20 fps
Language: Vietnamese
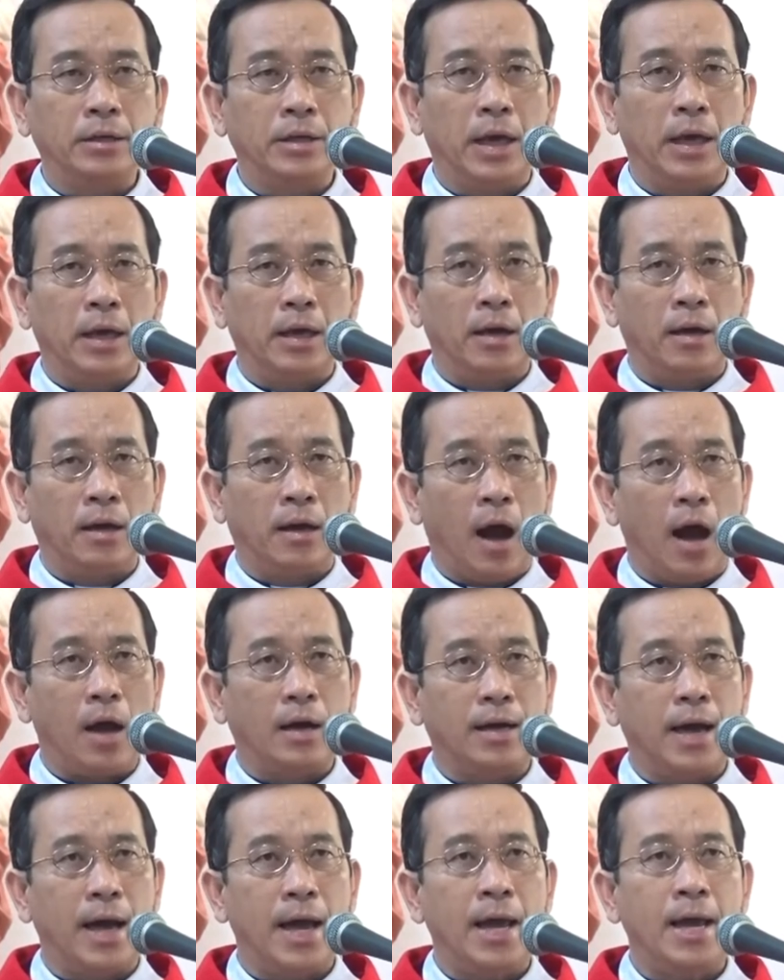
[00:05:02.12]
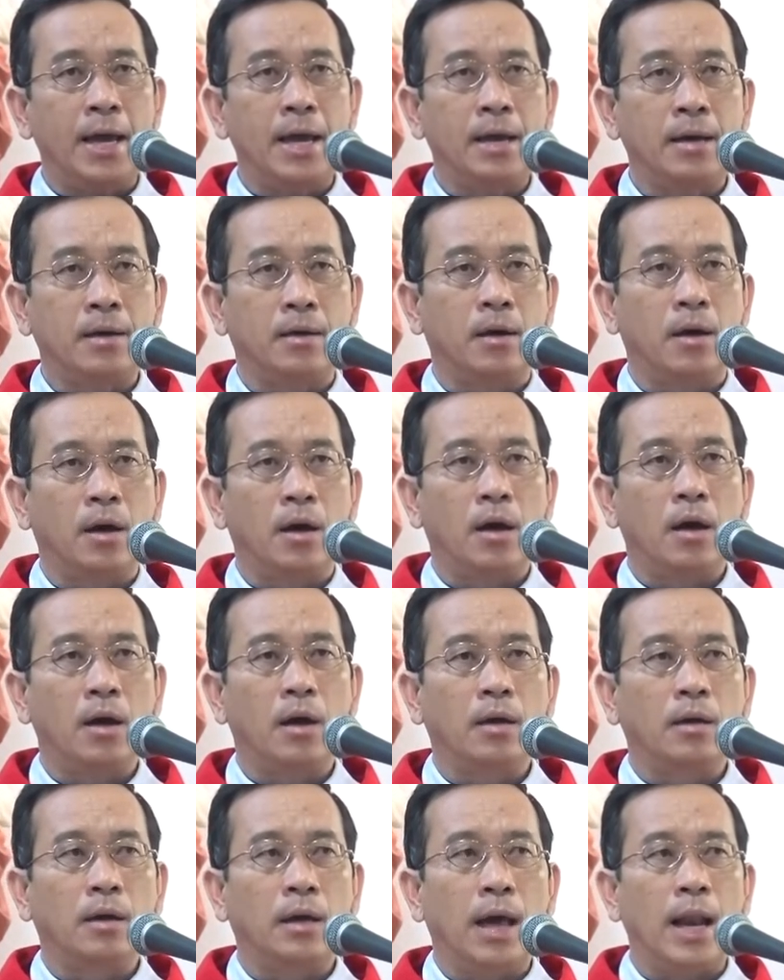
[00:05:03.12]
gì cần nghe
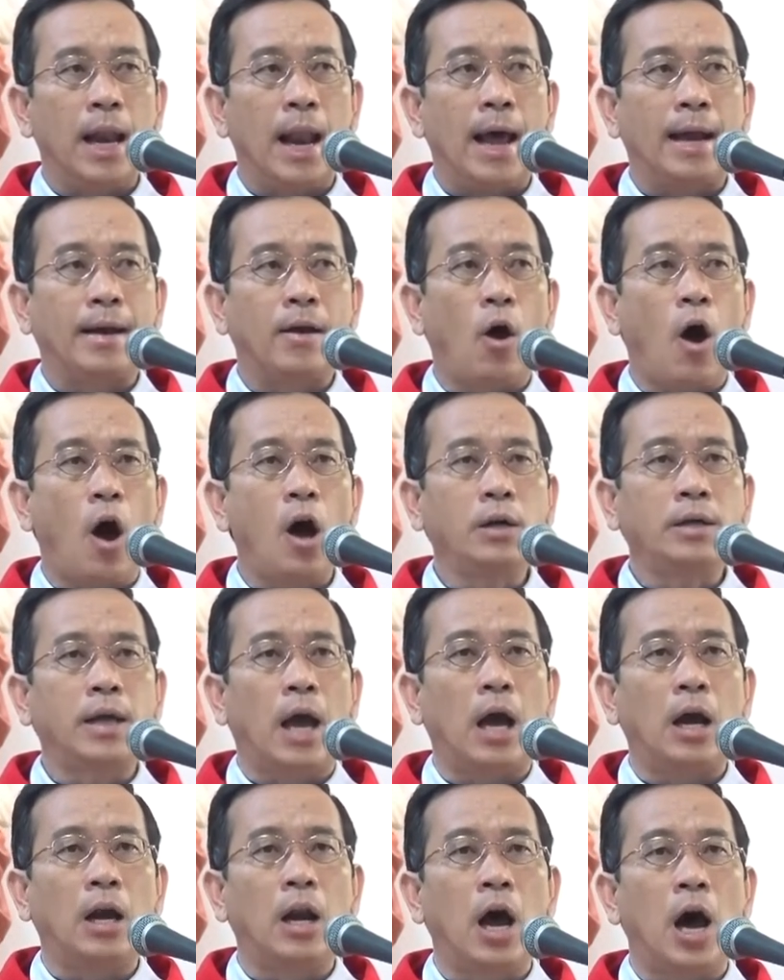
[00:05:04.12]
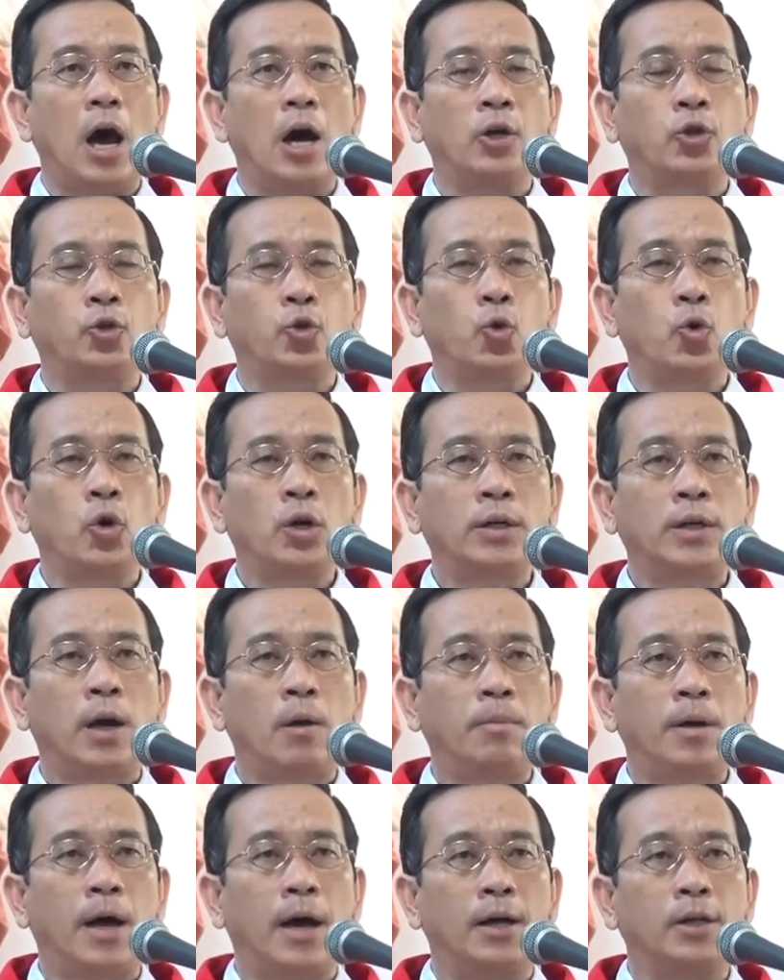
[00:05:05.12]
nghĩa là đón nhận lời Chúa
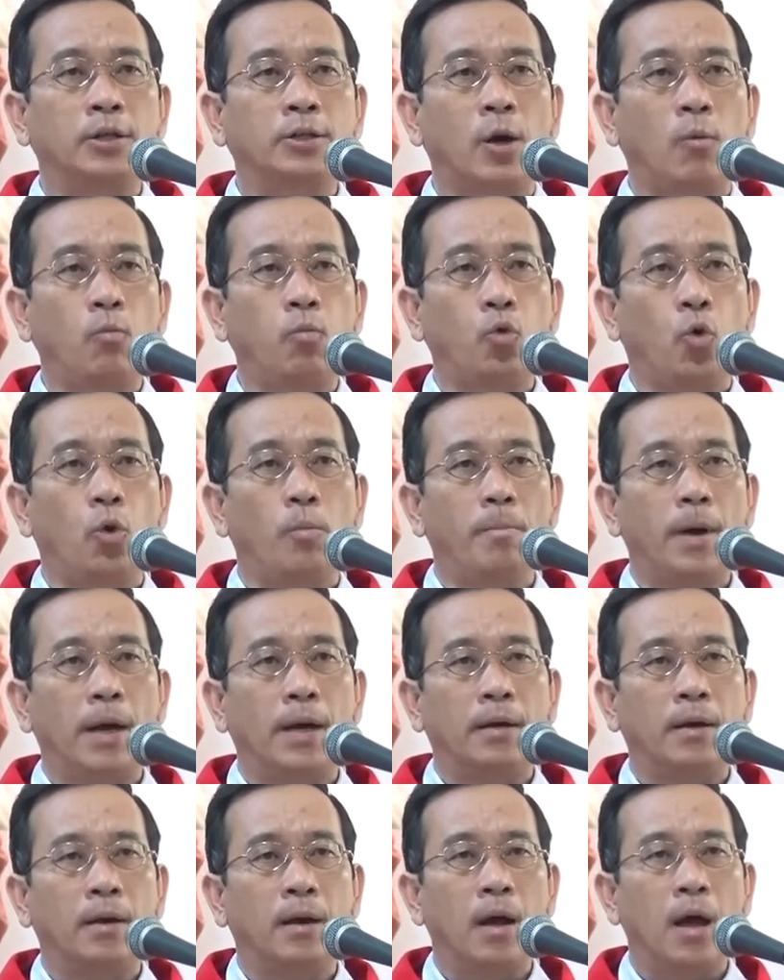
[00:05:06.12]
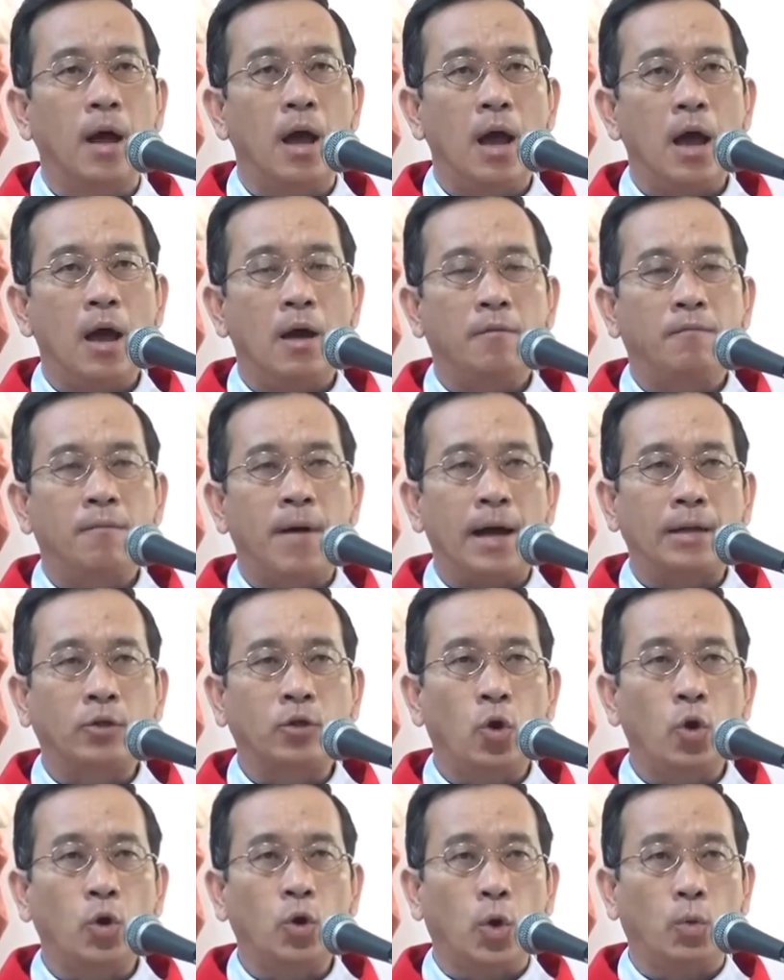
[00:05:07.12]
trong đời sống của mình và
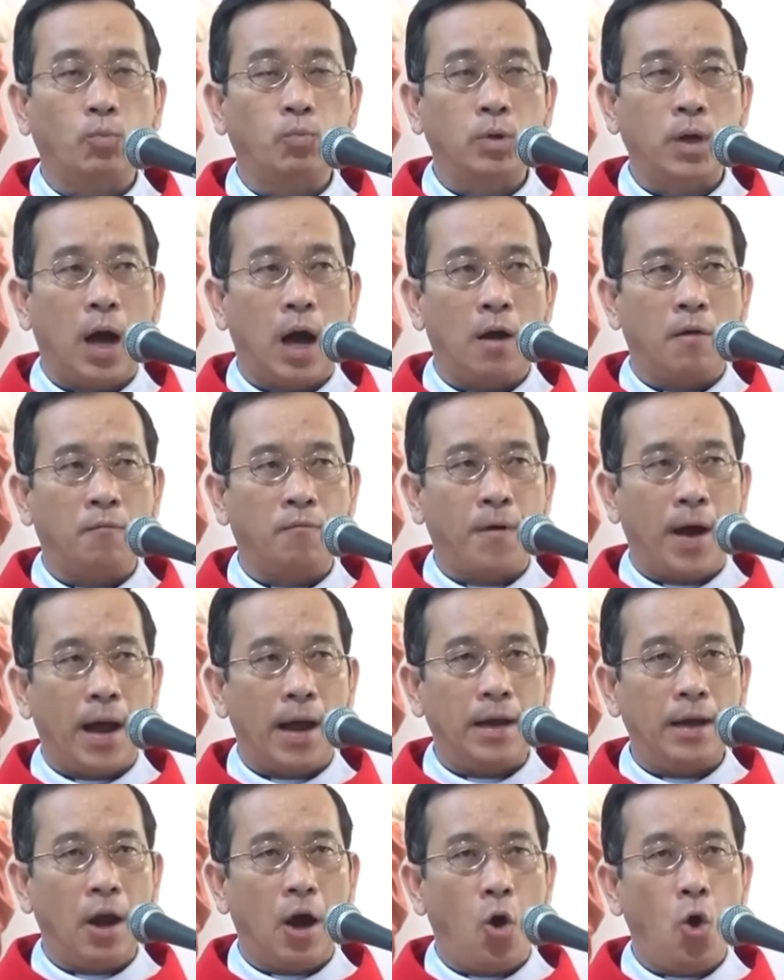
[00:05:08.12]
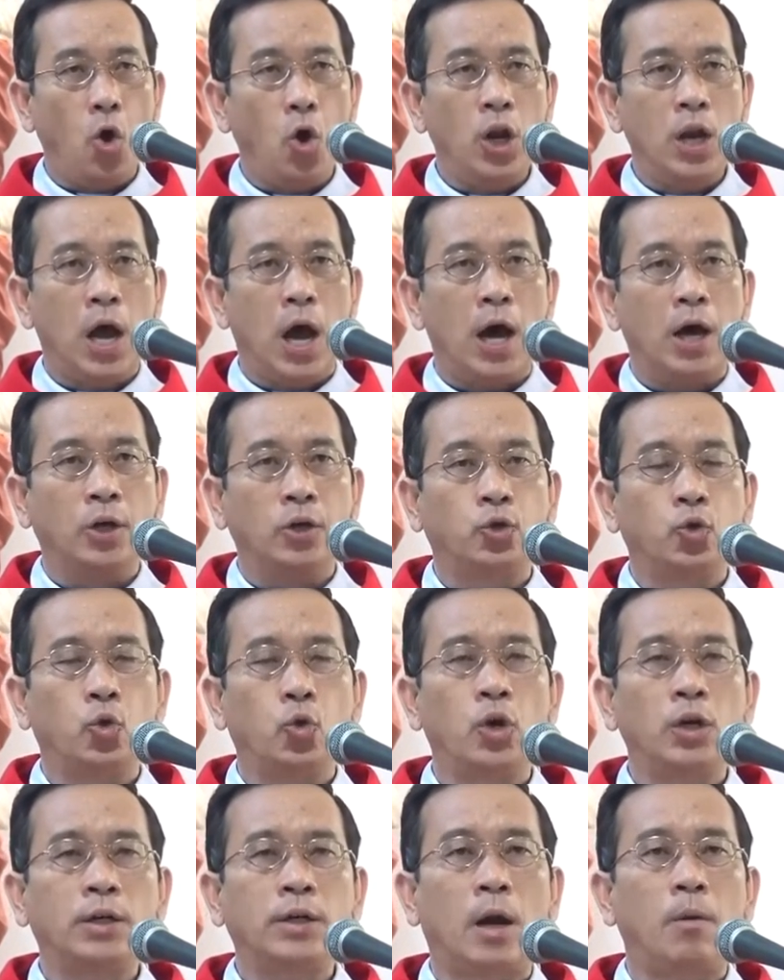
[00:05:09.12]
tôi cũng cần phải nói lời
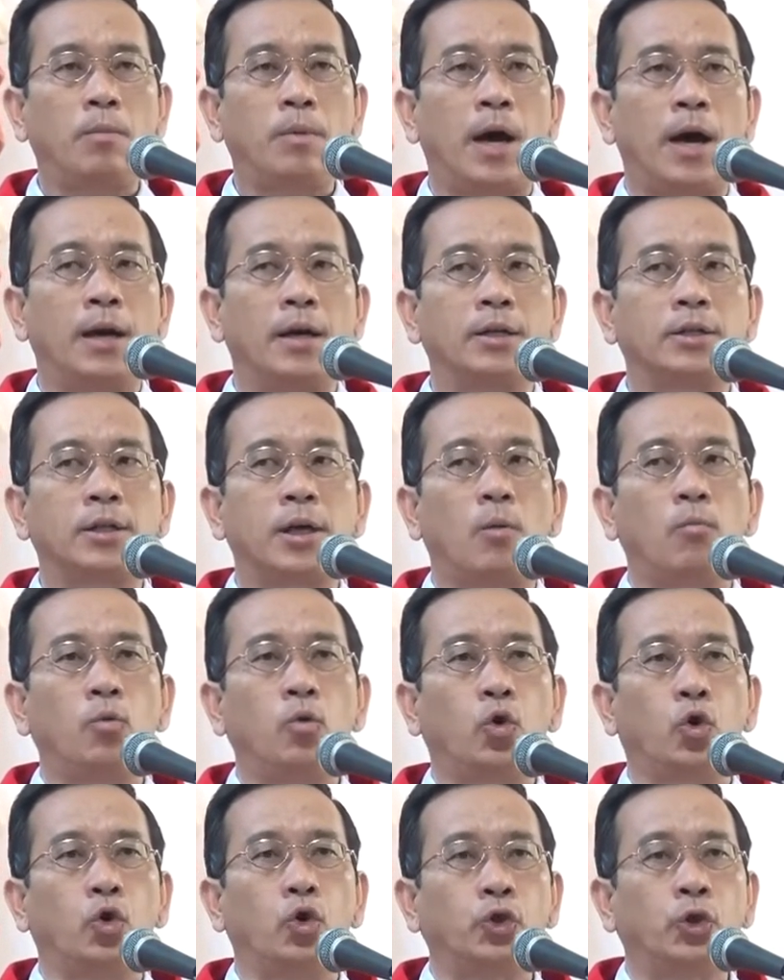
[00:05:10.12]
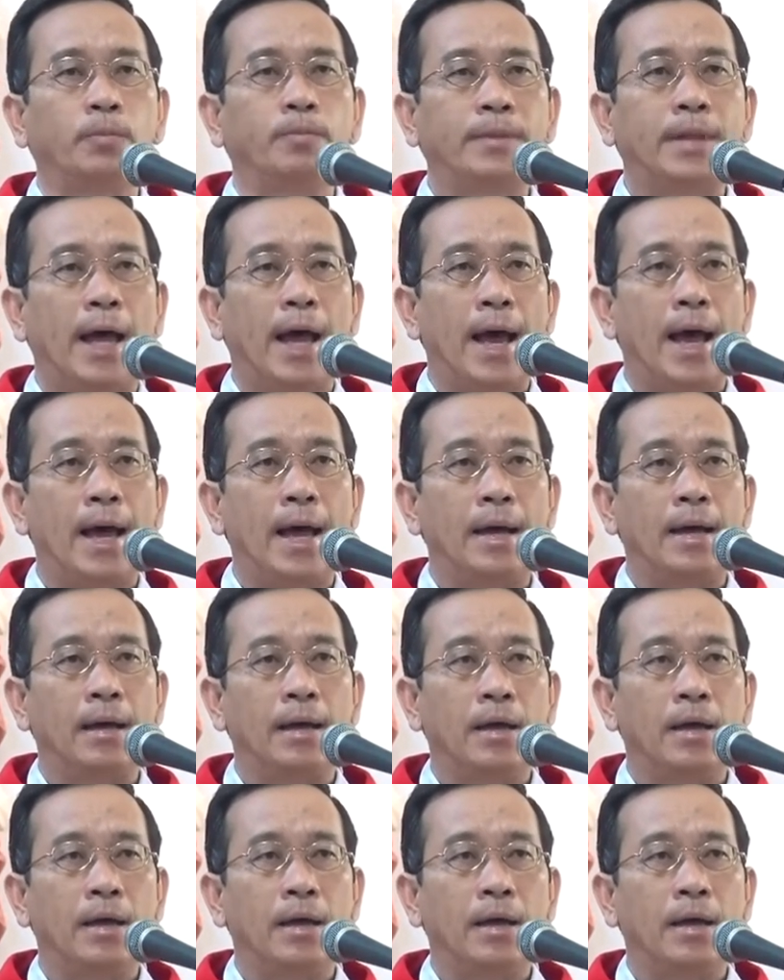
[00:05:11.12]
Chúa trong đời sống của chúng ta